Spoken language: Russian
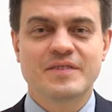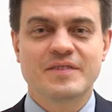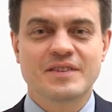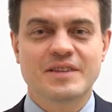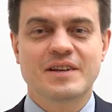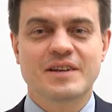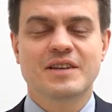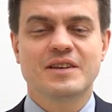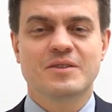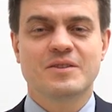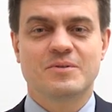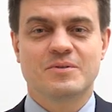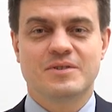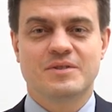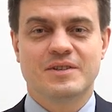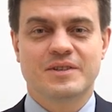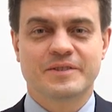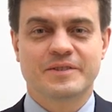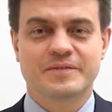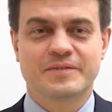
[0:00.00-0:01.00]
Дорогие
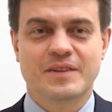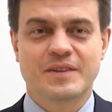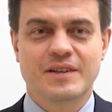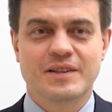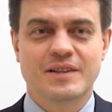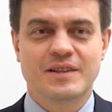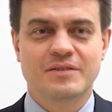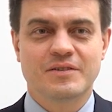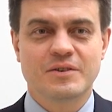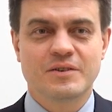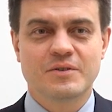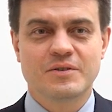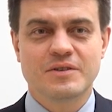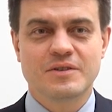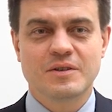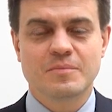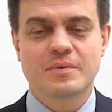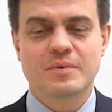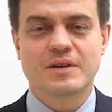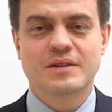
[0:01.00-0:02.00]
друзья,
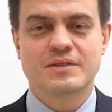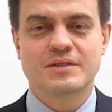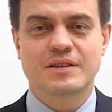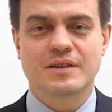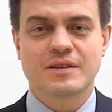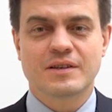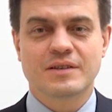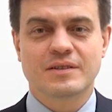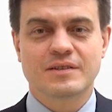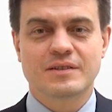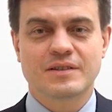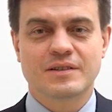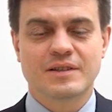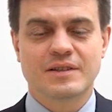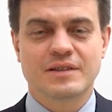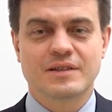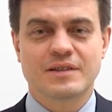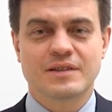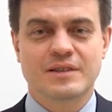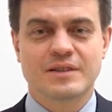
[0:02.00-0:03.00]
новогодние праздники —
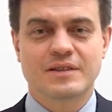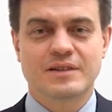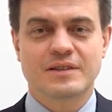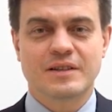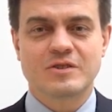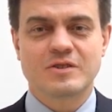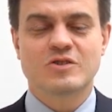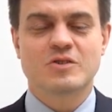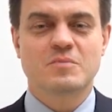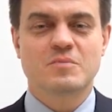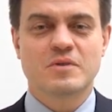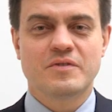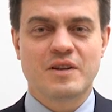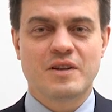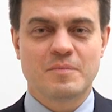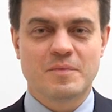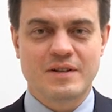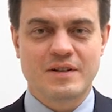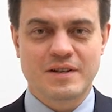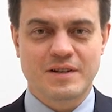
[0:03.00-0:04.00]
это особое
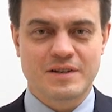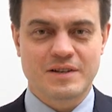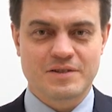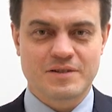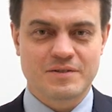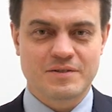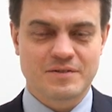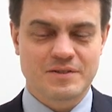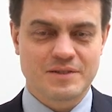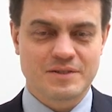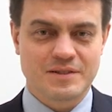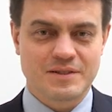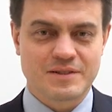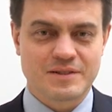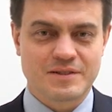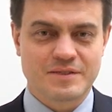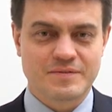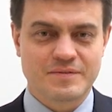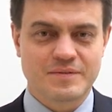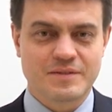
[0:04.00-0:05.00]
время для каждого из
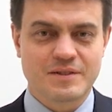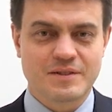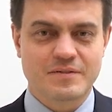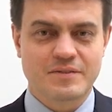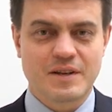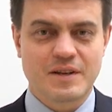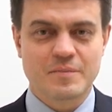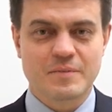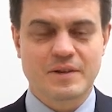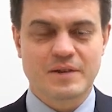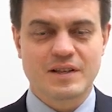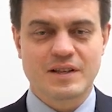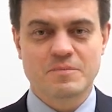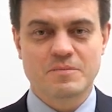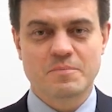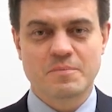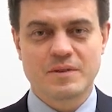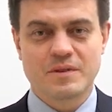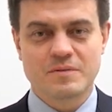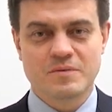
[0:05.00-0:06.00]
нас. Это время, когда
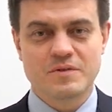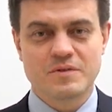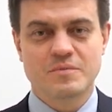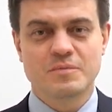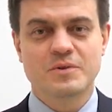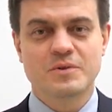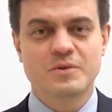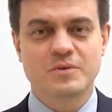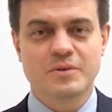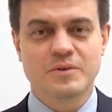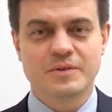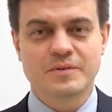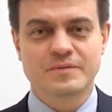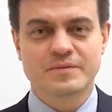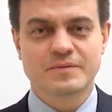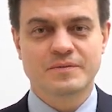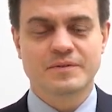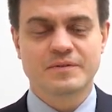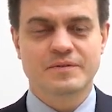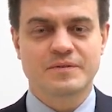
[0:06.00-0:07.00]
мы подводим итоги,
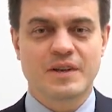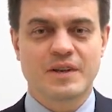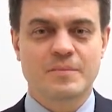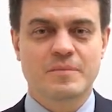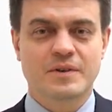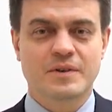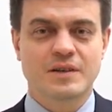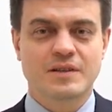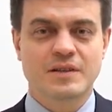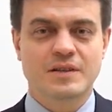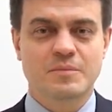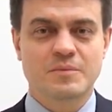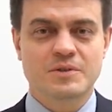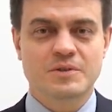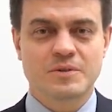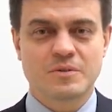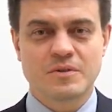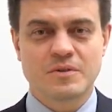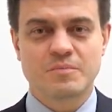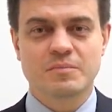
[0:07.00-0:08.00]
время, когда мы
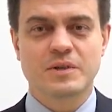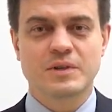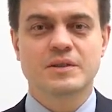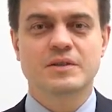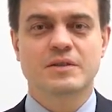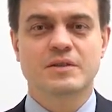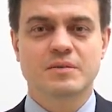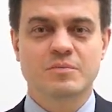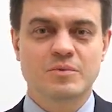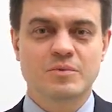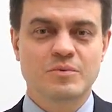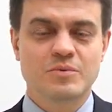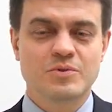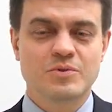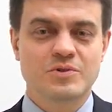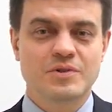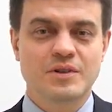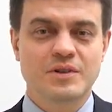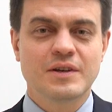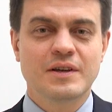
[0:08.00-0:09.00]
строим планы на
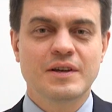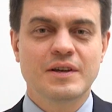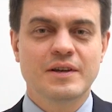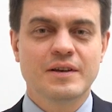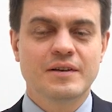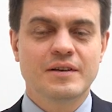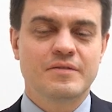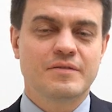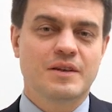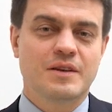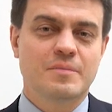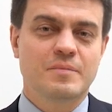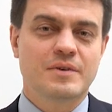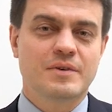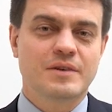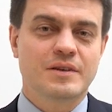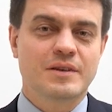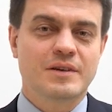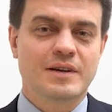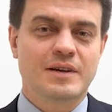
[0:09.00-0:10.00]
будущее,
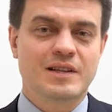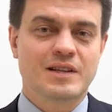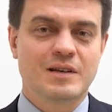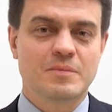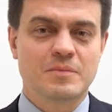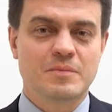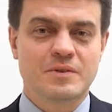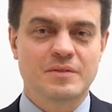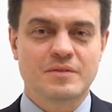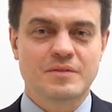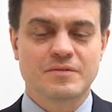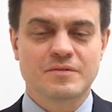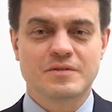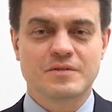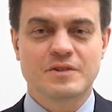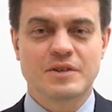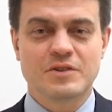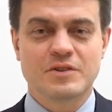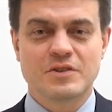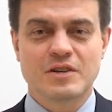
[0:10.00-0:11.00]
время, когда мы
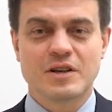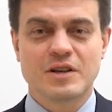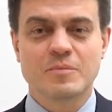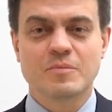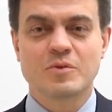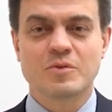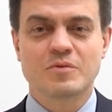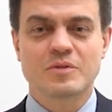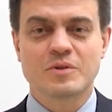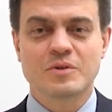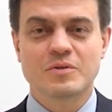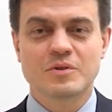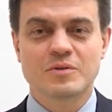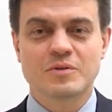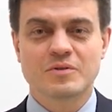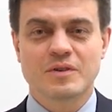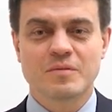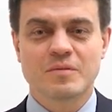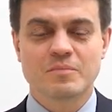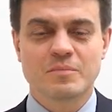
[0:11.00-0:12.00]
встречаем Новый год
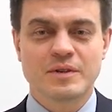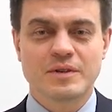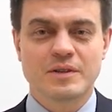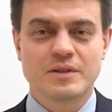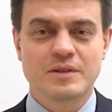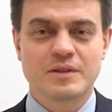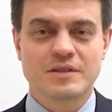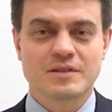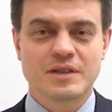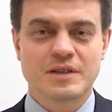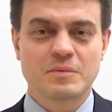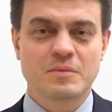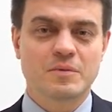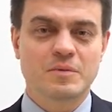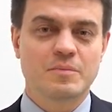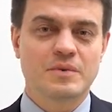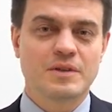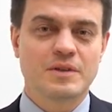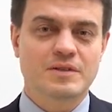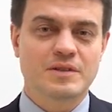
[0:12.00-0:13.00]
в компании
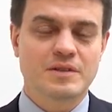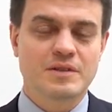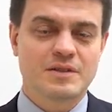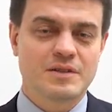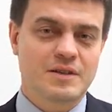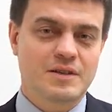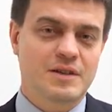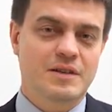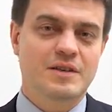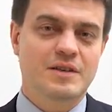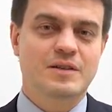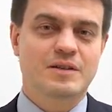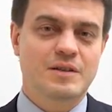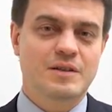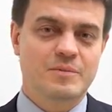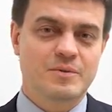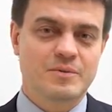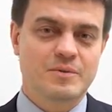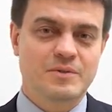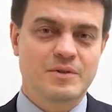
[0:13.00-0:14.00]
самых близких и дорогих
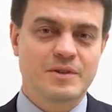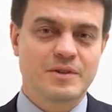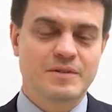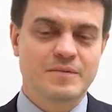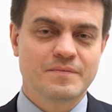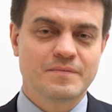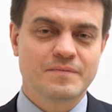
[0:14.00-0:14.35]
нам людей.